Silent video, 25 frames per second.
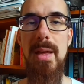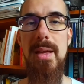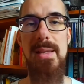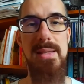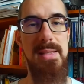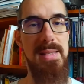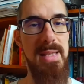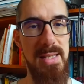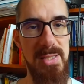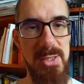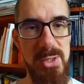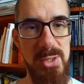
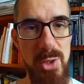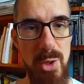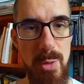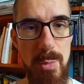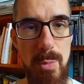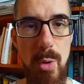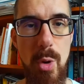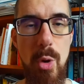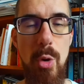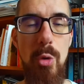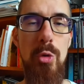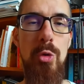Il y a
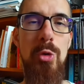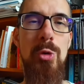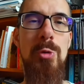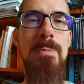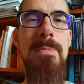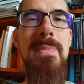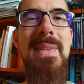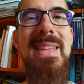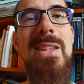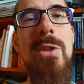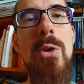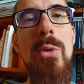seulement une
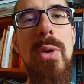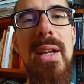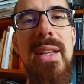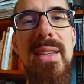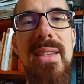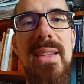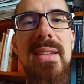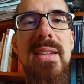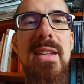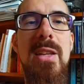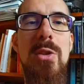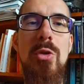
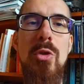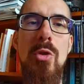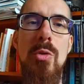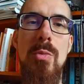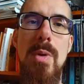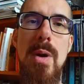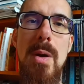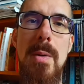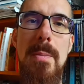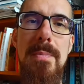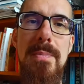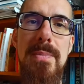minorité d'êtres
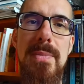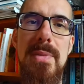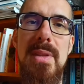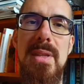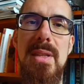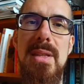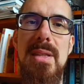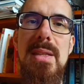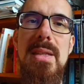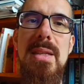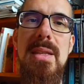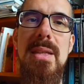humains
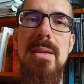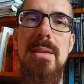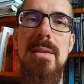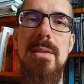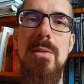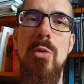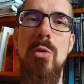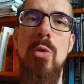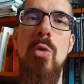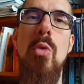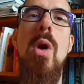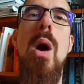qui
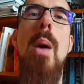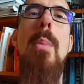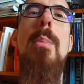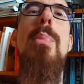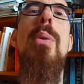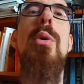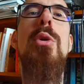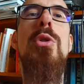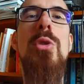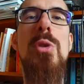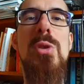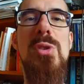ont un
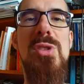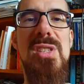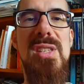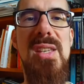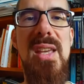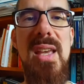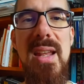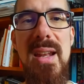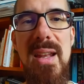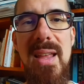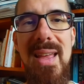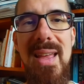potentiel